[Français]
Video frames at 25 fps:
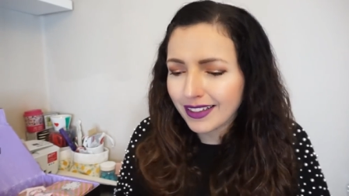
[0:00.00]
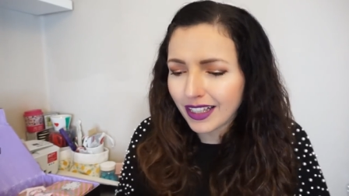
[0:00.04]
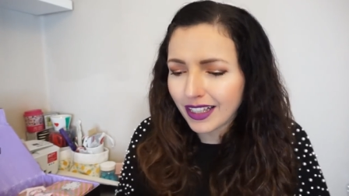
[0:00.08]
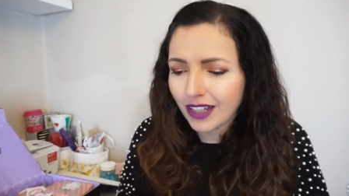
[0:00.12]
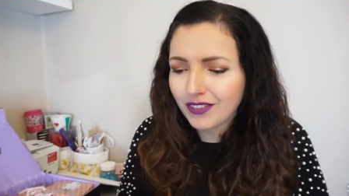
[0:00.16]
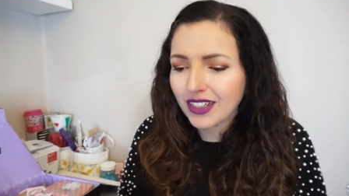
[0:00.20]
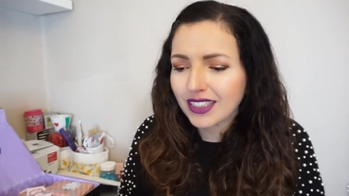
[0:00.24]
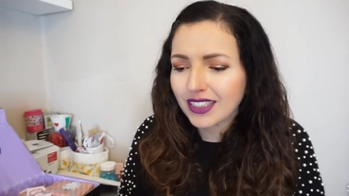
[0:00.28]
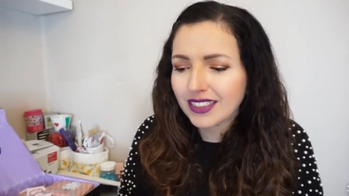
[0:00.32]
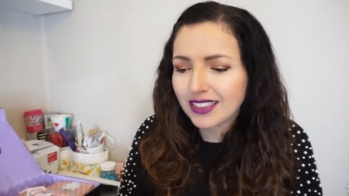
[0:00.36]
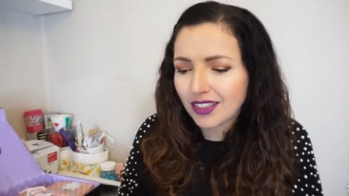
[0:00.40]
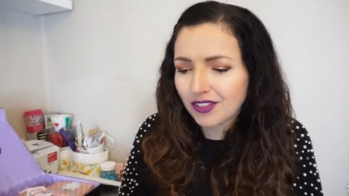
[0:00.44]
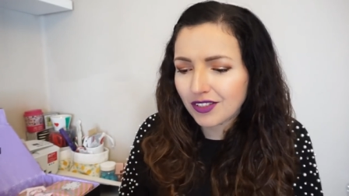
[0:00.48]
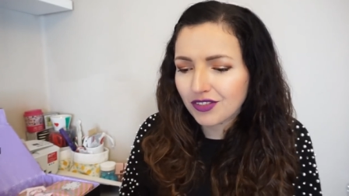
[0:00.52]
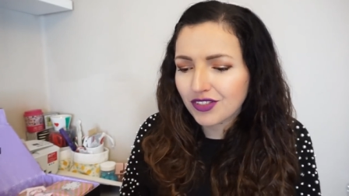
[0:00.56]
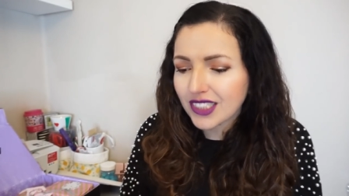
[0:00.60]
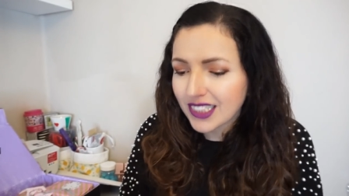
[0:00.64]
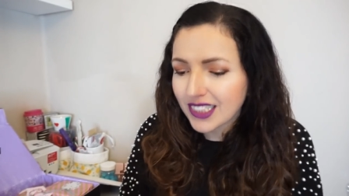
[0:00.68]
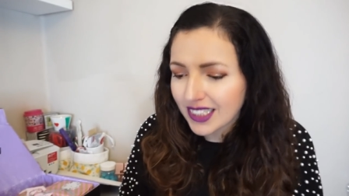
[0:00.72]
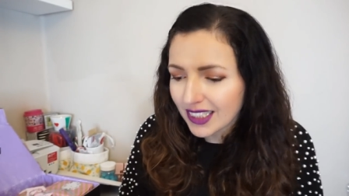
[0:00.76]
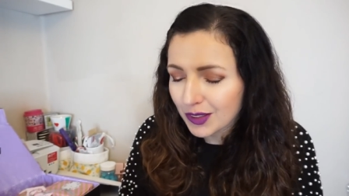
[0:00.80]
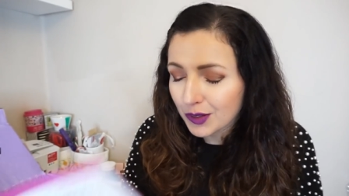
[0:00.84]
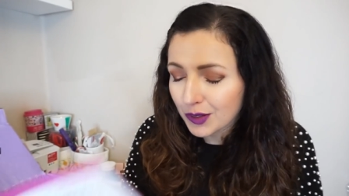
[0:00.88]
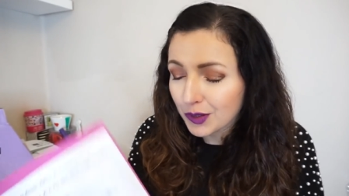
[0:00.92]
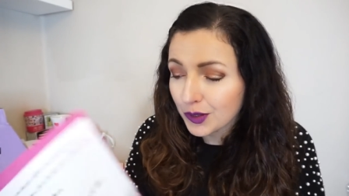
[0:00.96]
travers ses
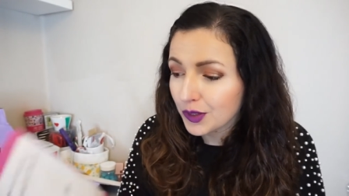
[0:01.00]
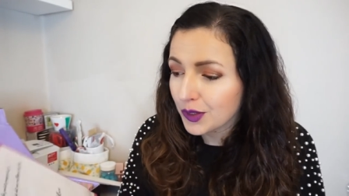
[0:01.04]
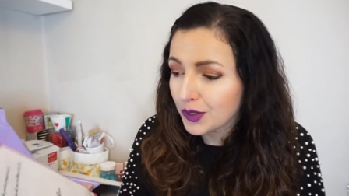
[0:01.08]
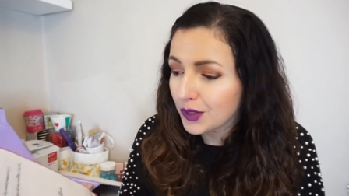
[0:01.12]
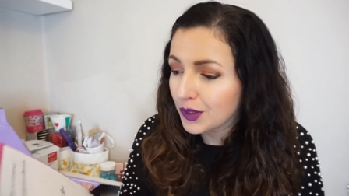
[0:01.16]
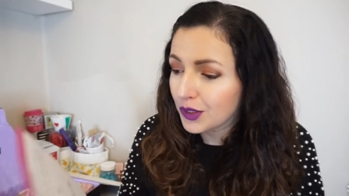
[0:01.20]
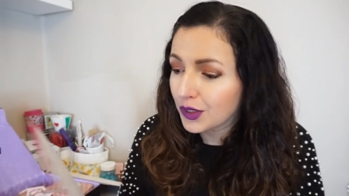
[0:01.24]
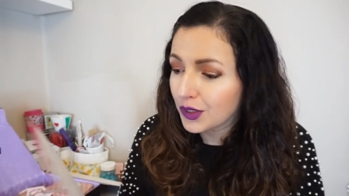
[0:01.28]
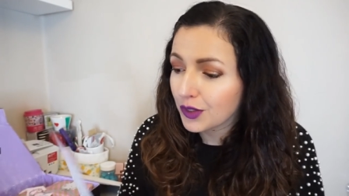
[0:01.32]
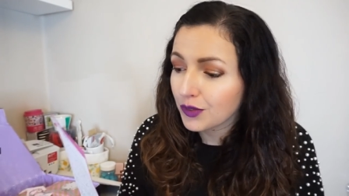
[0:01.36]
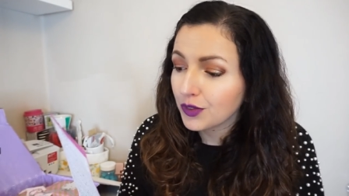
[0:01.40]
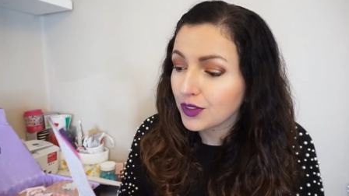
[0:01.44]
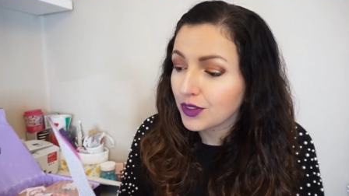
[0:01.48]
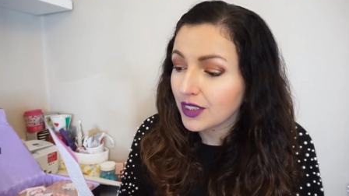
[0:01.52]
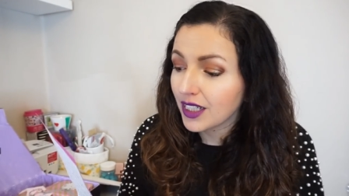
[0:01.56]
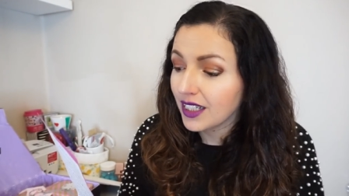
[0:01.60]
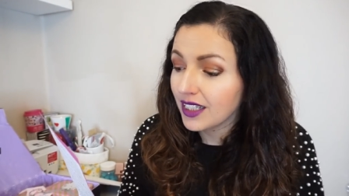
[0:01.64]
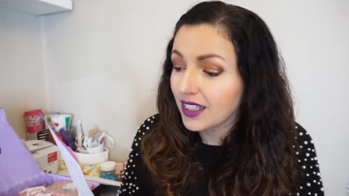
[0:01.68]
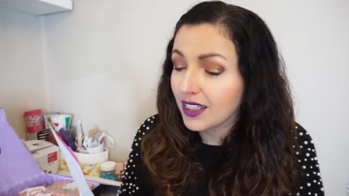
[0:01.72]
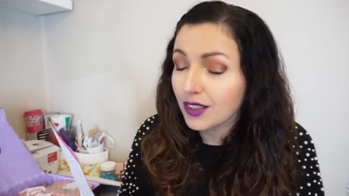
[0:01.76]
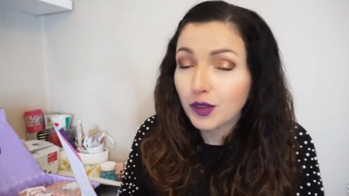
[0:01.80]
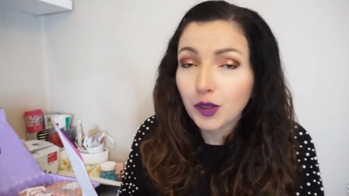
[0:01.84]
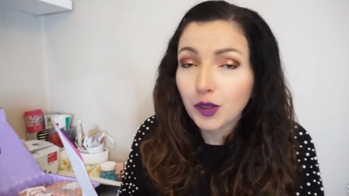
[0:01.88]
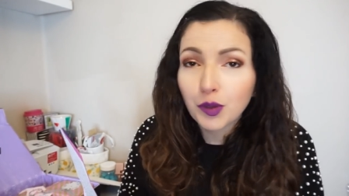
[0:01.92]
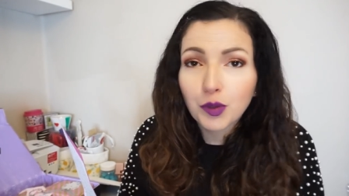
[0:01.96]
vidéos, que vous
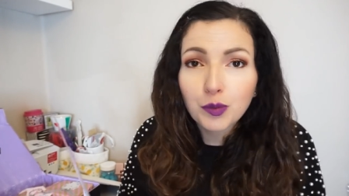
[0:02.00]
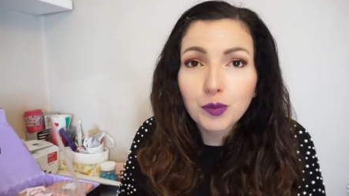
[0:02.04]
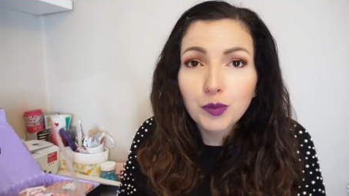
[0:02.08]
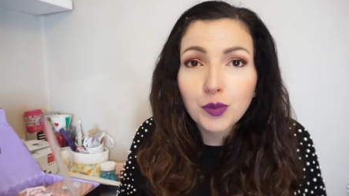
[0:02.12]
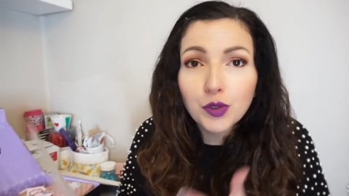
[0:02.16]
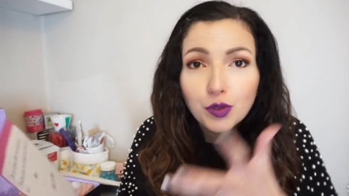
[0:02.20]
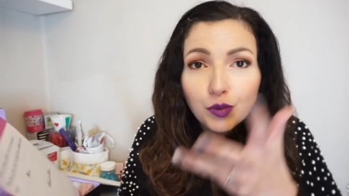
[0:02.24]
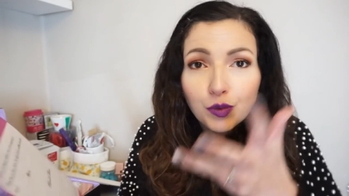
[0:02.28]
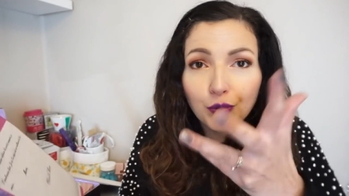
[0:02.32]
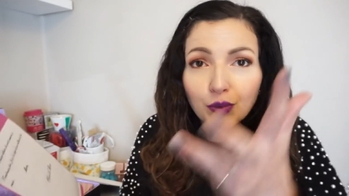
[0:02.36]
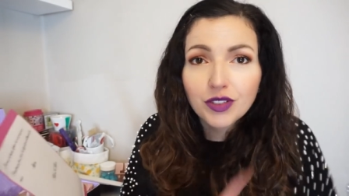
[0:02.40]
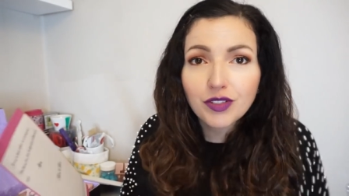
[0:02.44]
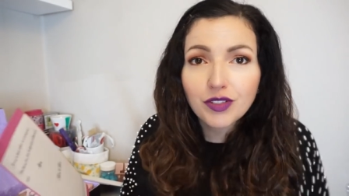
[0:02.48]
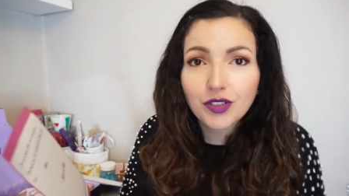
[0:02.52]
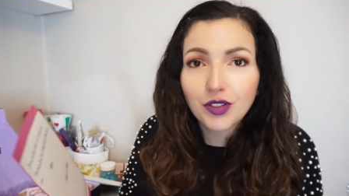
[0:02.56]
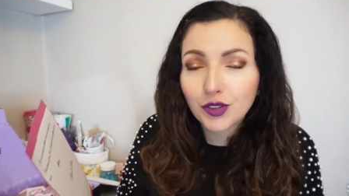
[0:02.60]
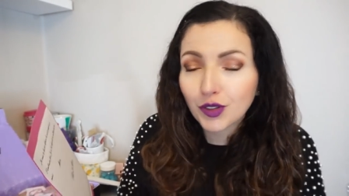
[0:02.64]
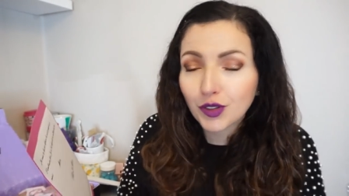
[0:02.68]
allez euh, me suivre